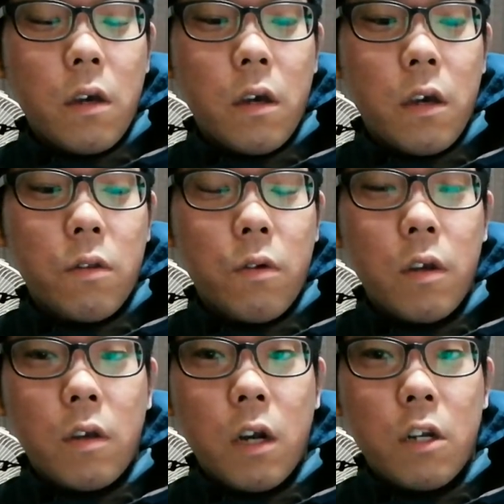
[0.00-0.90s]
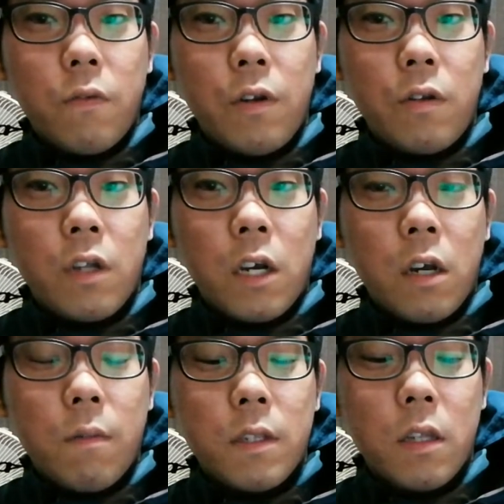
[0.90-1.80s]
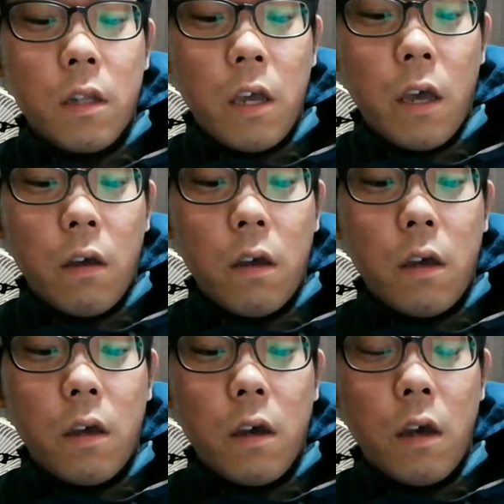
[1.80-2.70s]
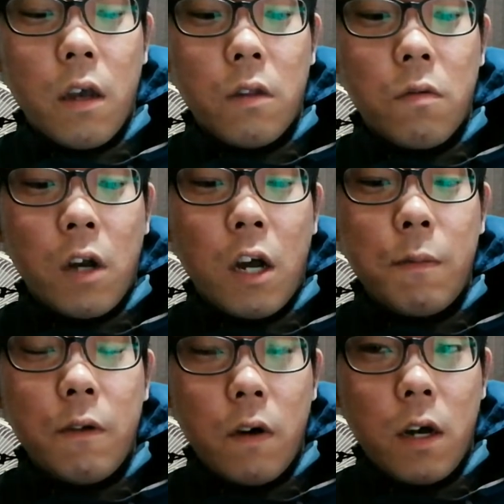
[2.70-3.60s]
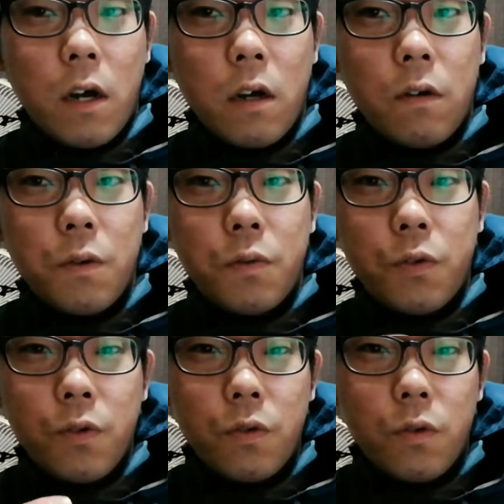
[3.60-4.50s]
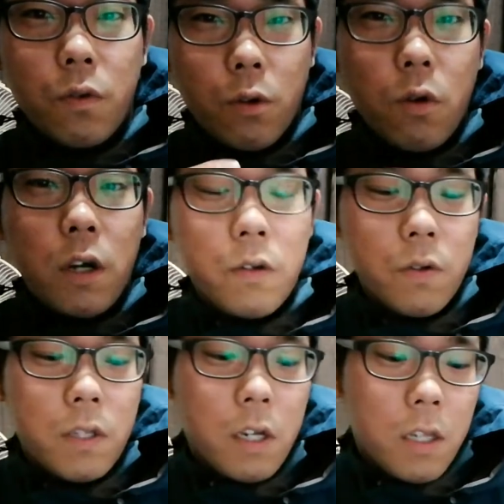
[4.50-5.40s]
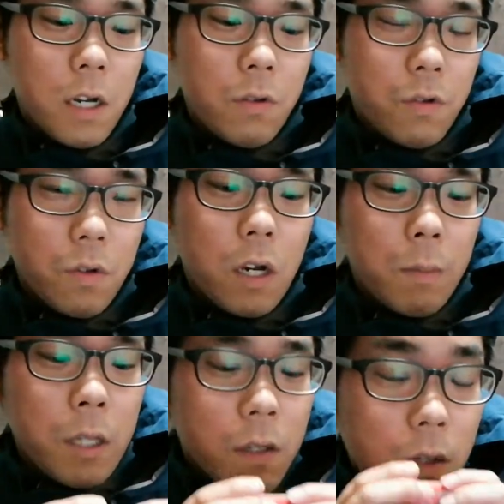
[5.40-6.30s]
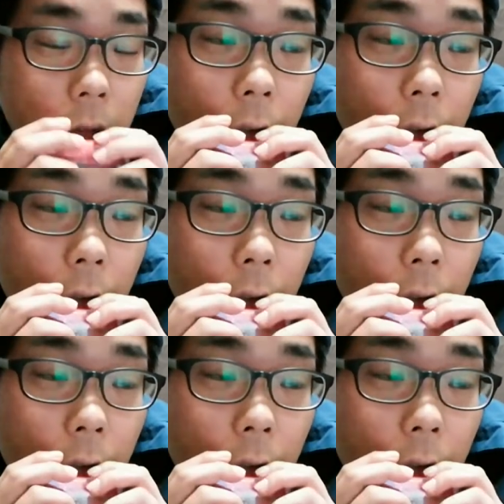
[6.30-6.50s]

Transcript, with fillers: えーと、レギュラーのフィルターかませて、えーと、紙は普通の漂白された普通の紙です